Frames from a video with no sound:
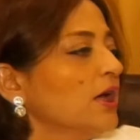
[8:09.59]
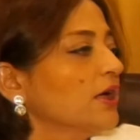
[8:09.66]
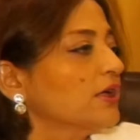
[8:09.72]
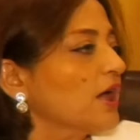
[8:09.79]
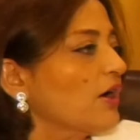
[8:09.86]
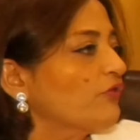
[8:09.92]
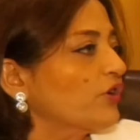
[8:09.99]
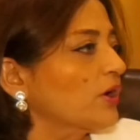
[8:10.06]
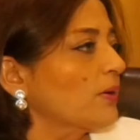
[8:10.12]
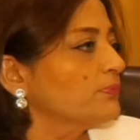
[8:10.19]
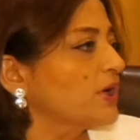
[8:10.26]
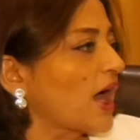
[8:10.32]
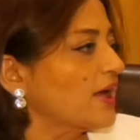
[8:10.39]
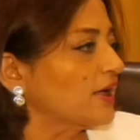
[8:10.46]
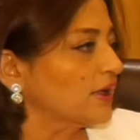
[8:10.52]
या फिर हम
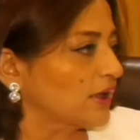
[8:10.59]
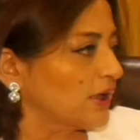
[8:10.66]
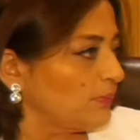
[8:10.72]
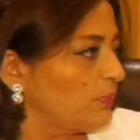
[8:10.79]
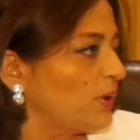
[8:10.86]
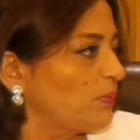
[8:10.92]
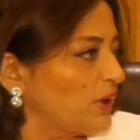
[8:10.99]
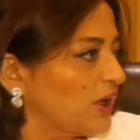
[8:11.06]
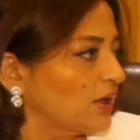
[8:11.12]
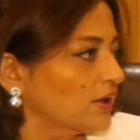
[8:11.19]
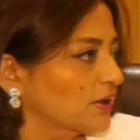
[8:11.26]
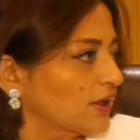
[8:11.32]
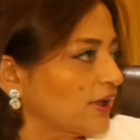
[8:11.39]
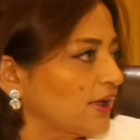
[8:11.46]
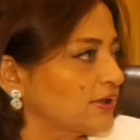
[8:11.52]
डायरेक्टली बेबी
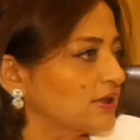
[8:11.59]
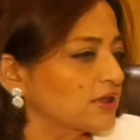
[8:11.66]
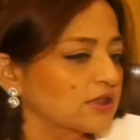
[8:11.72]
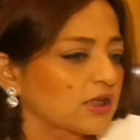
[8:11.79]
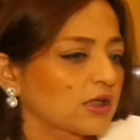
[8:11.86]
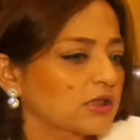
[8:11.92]
करते हैं जैसे हम्म।